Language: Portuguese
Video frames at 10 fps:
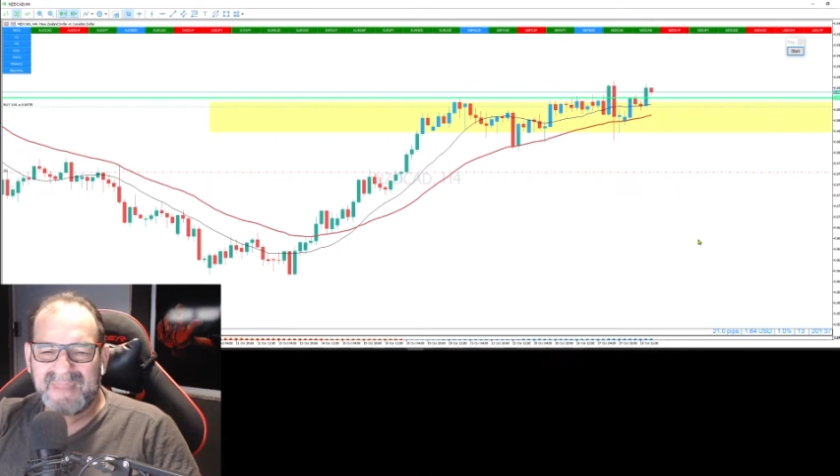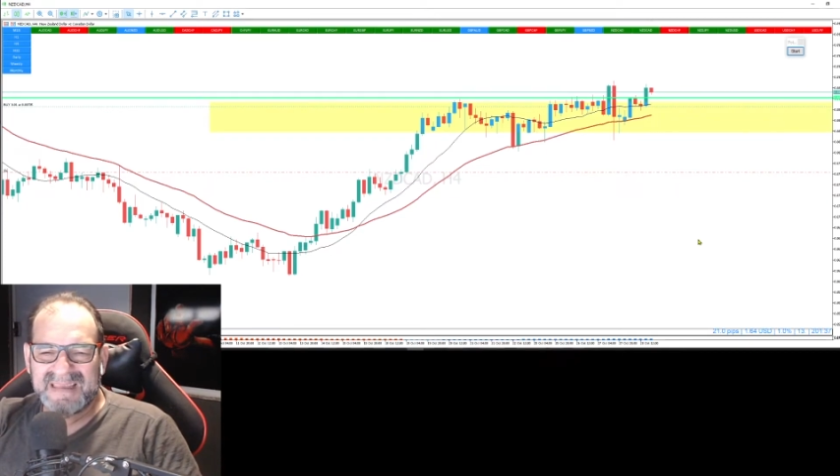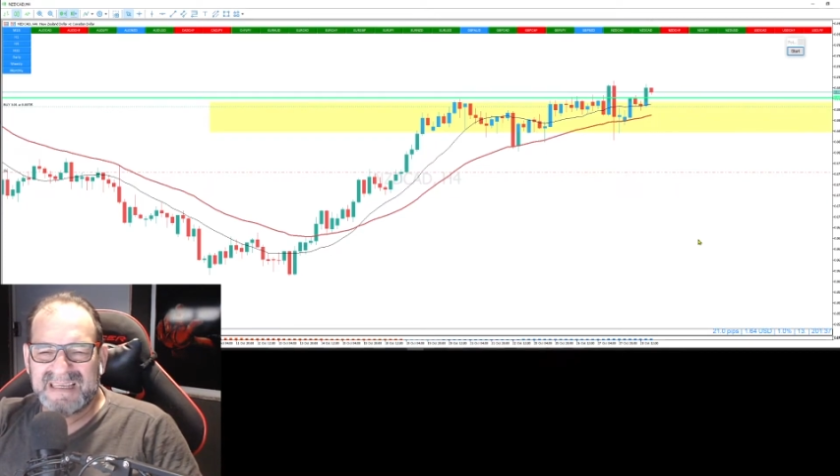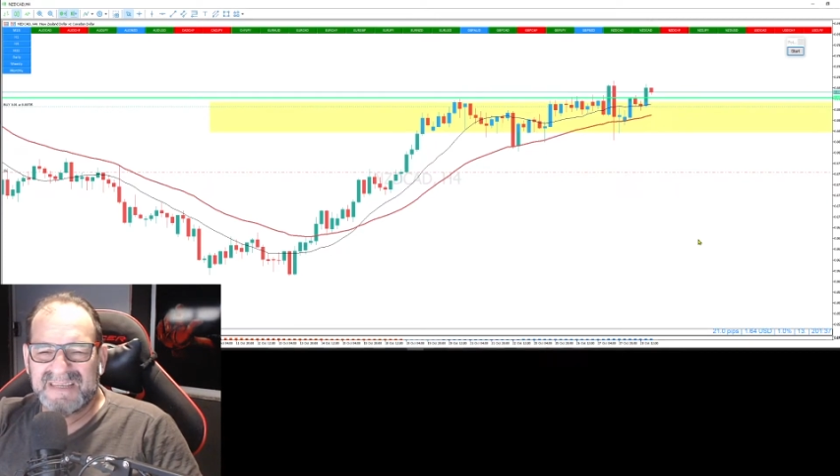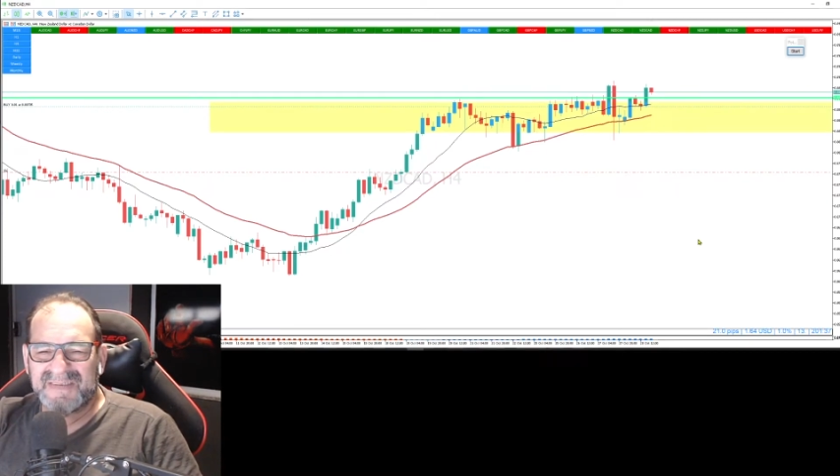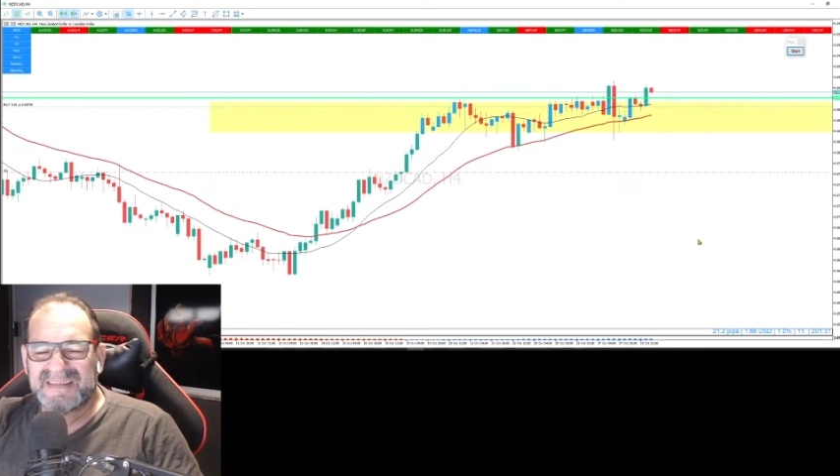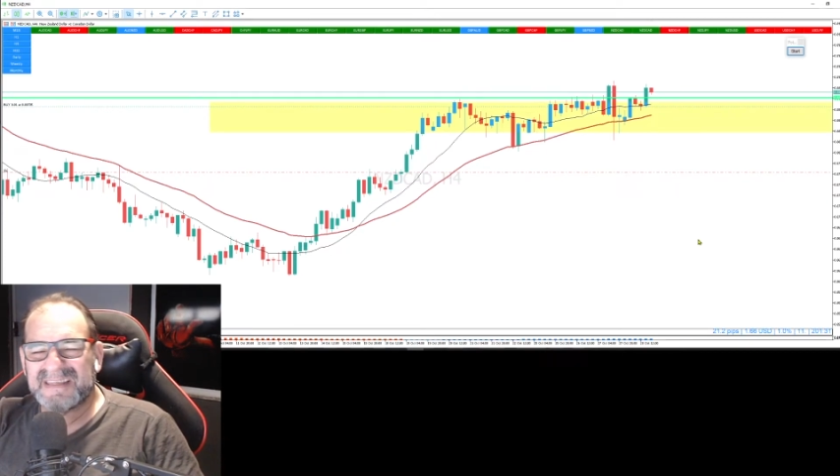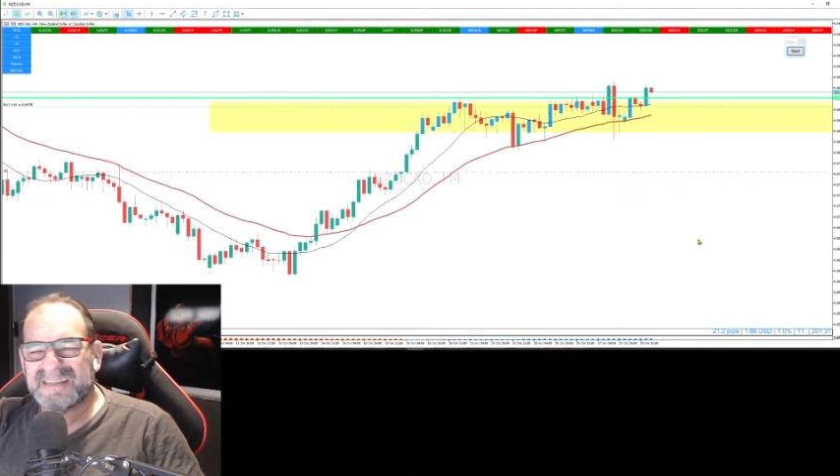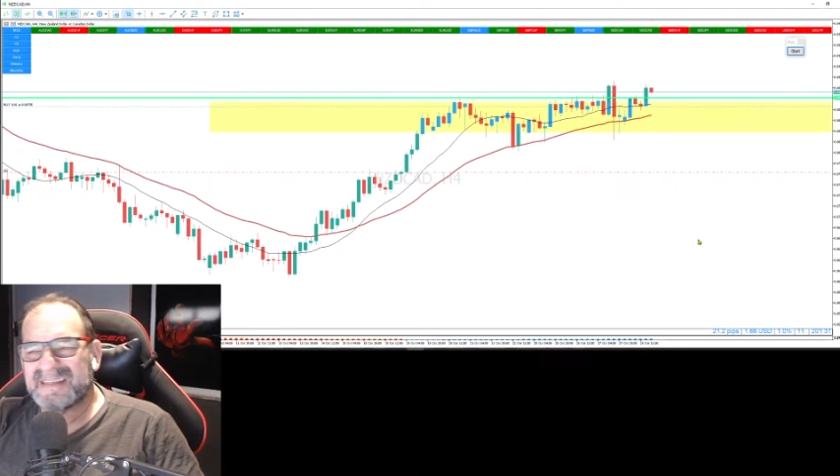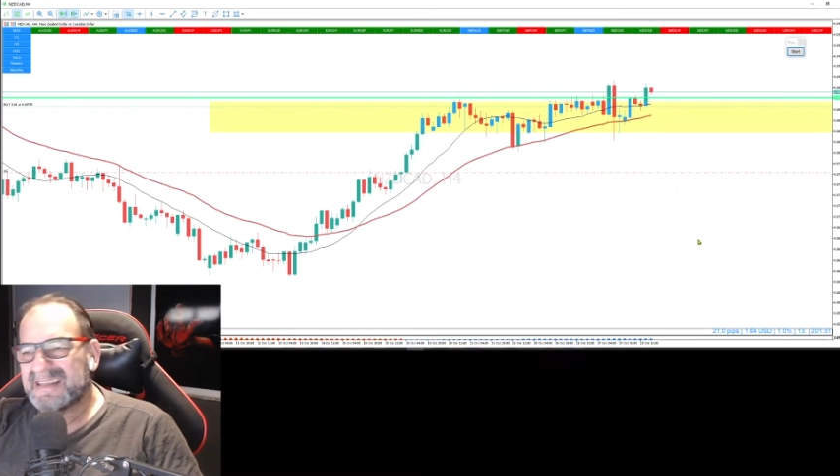6 vezes
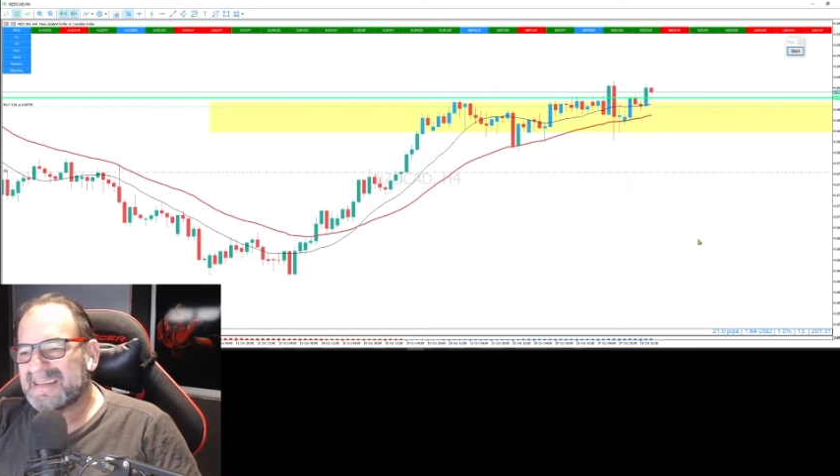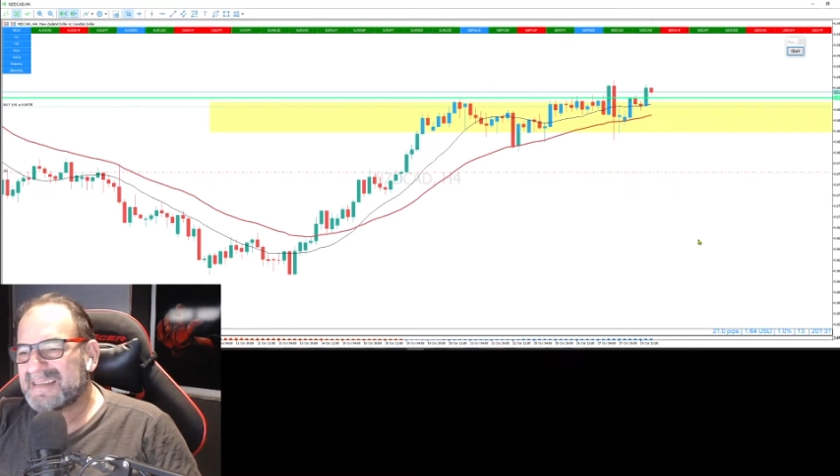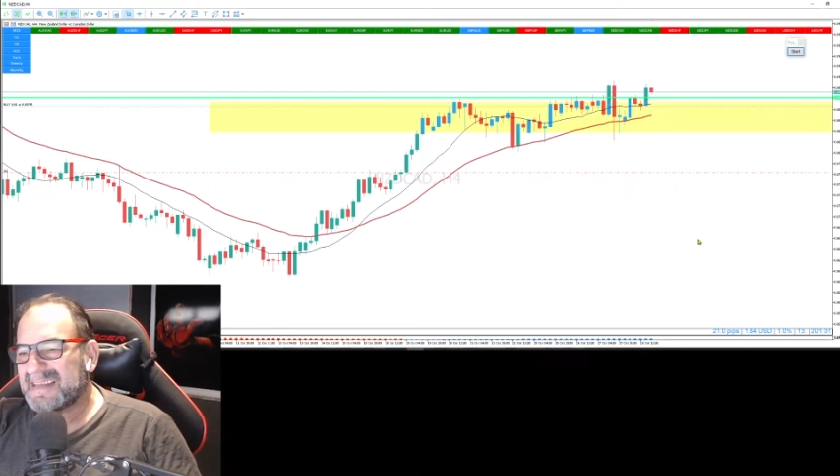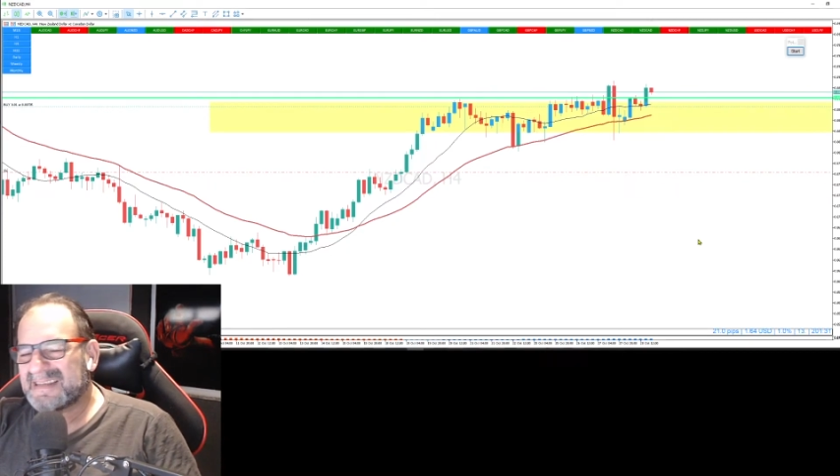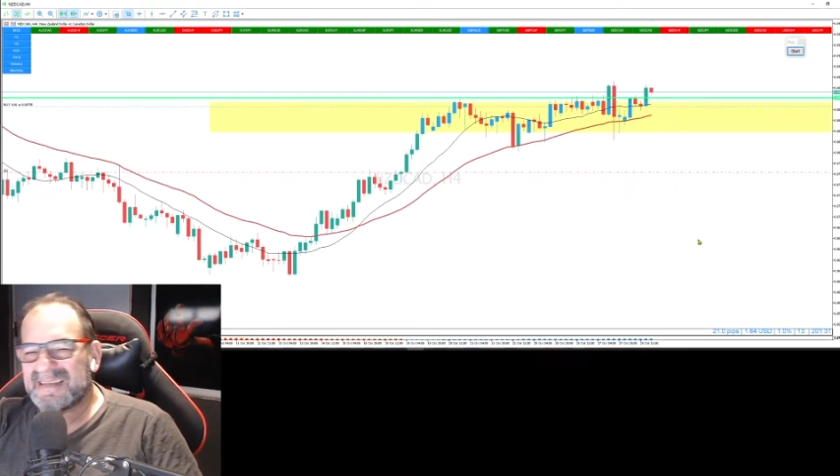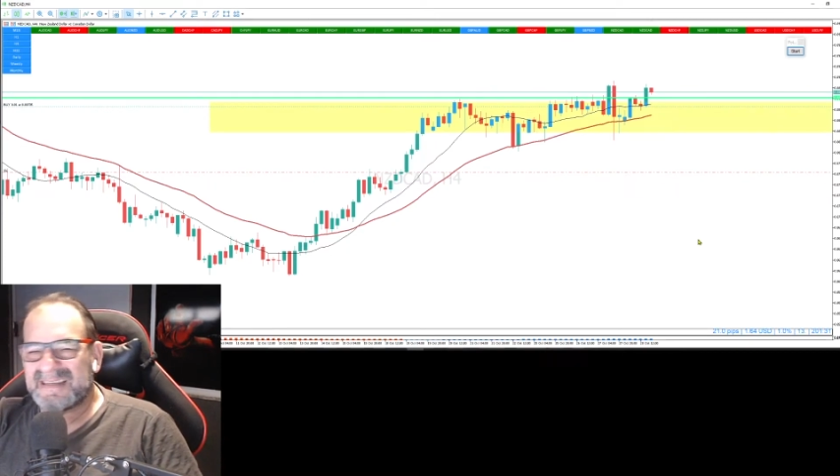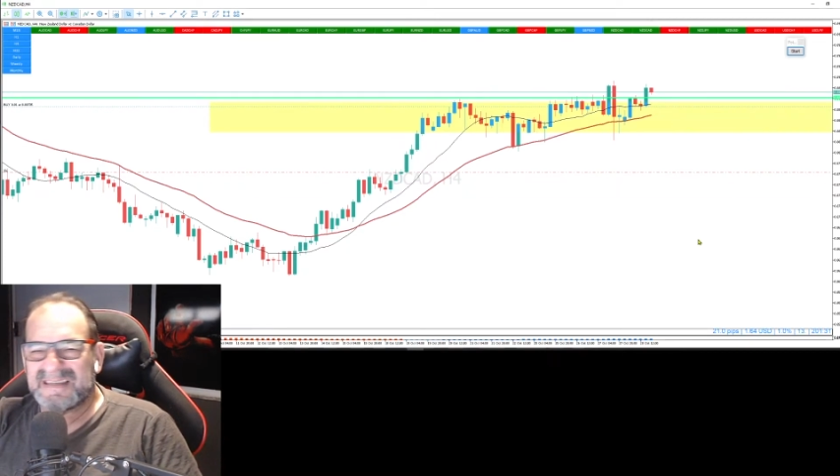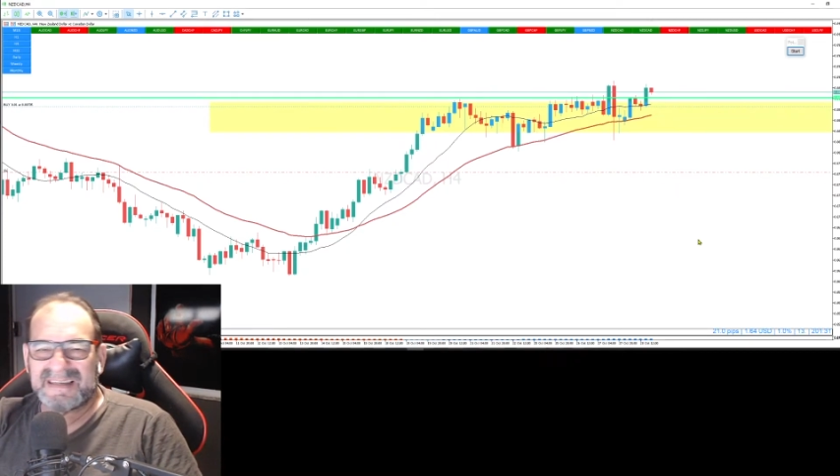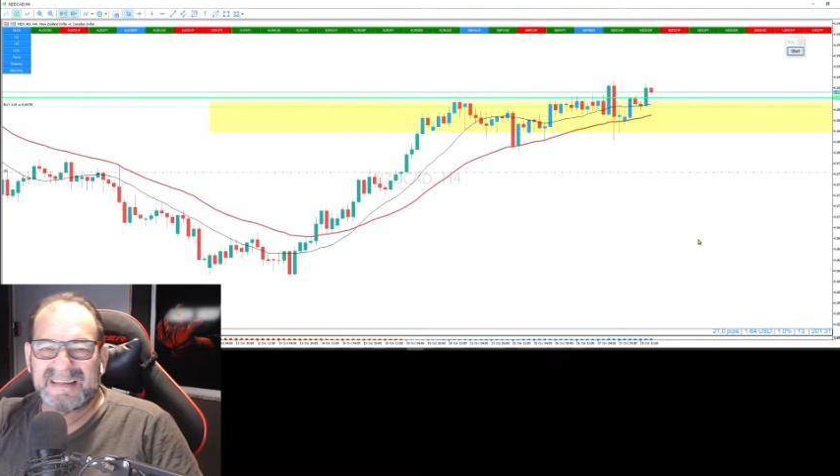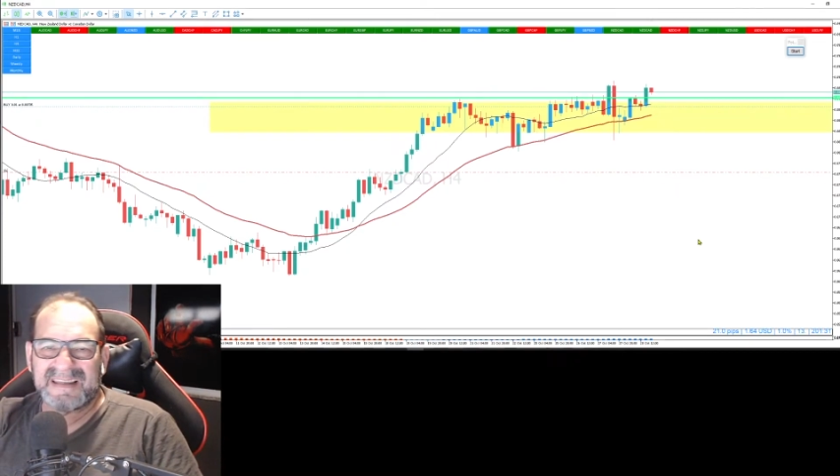6, 36,
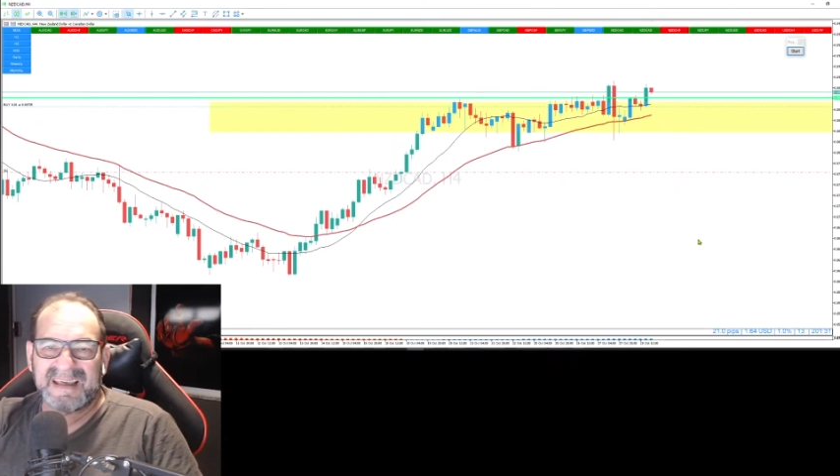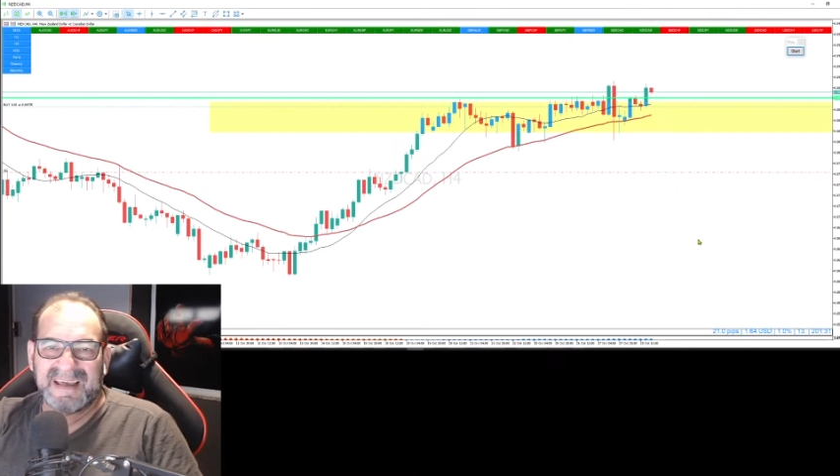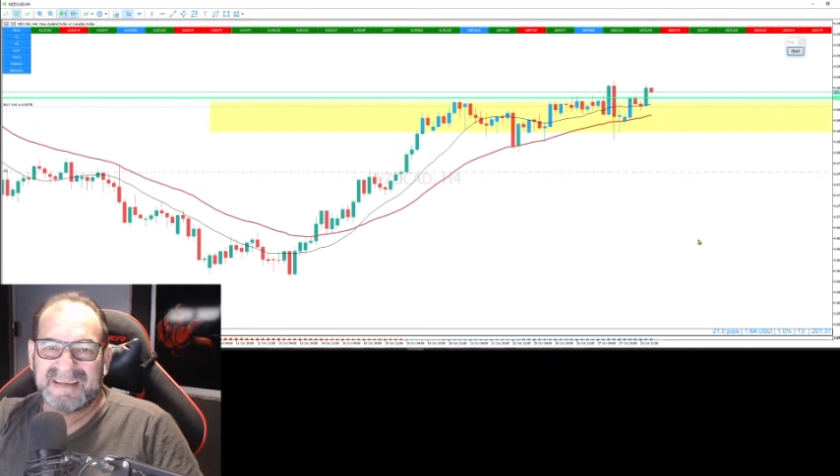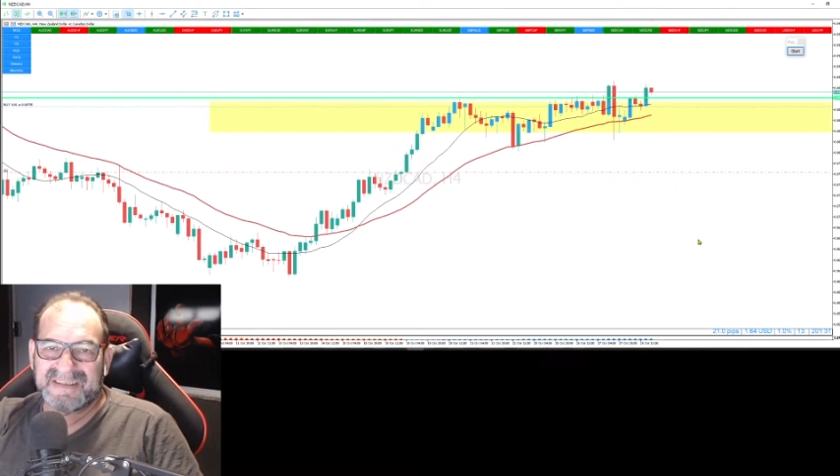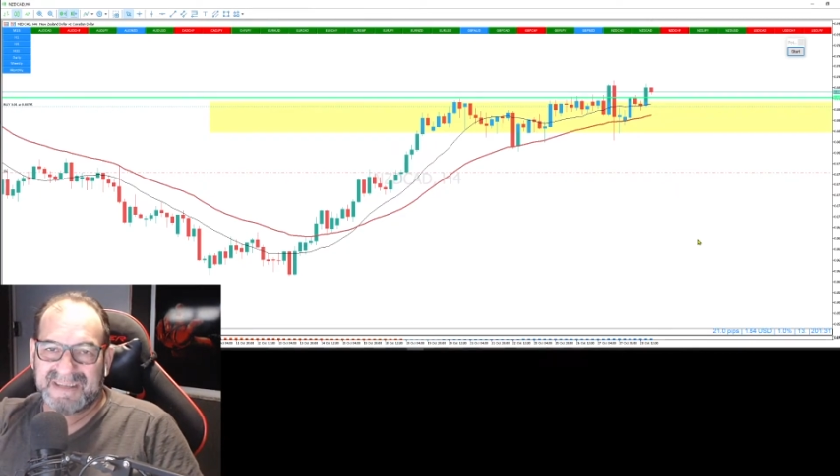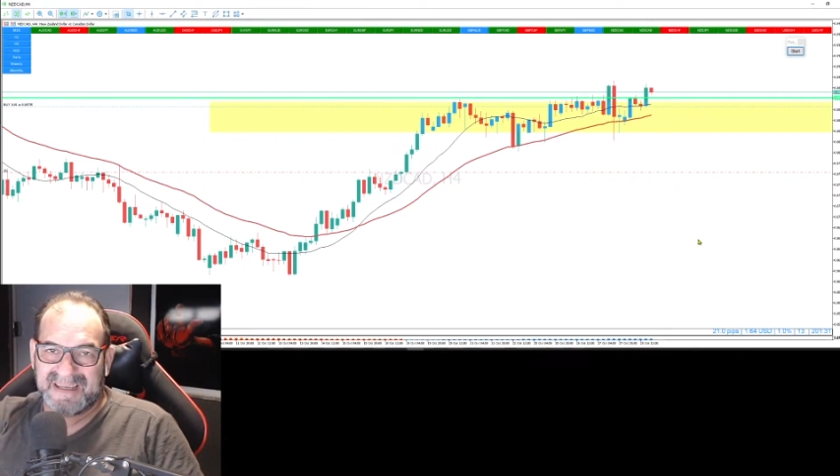360 reais,